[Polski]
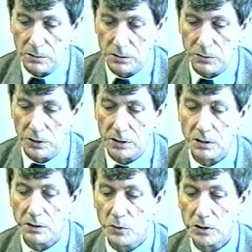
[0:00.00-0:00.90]
z drugiej
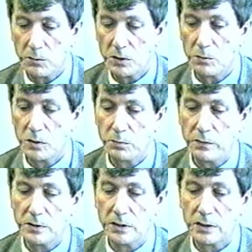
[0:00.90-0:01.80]
strony można by sobie
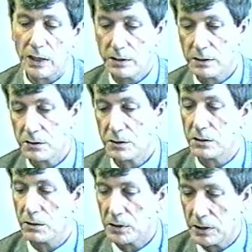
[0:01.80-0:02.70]
odpowiedzieć tak,
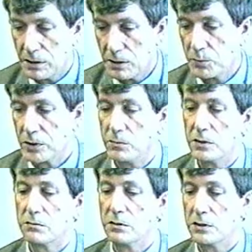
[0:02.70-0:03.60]
jeżeli nie ma żadnego
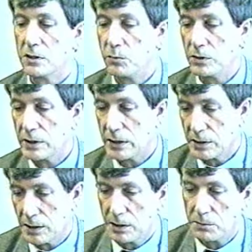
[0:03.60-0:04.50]
przemysłu, jeżeli
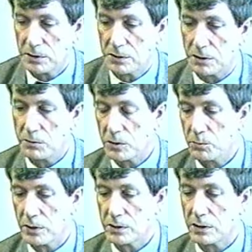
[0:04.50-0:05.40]
Bonitasa Glew jest
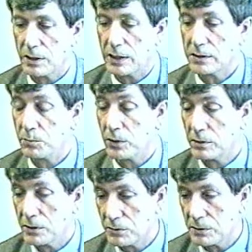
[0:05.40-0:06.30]
70% klasy
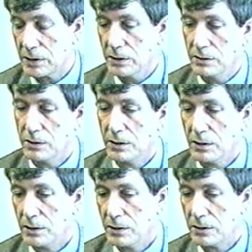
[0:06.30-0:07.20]
5-6,
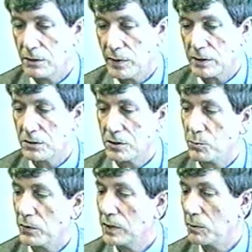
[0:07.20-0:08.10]
to faktycznie
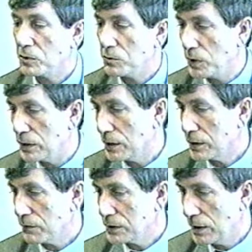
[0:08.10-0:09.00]
powinna być bieda.
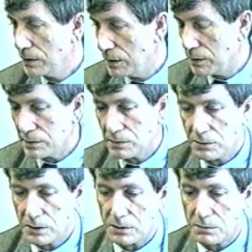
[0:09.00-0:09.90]
Tak wcale nie jest.
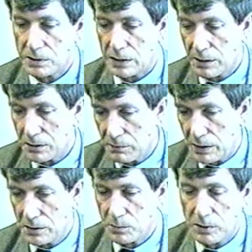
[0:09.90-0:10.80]
Ludzie są
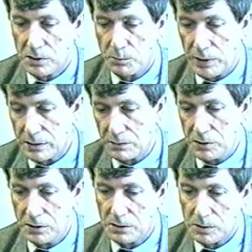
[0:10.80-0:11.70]
zaangażowani, społecznie
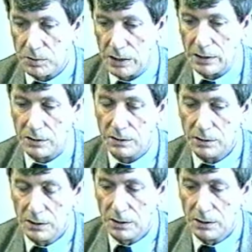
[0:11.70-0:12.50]
pracowici, gospodarni,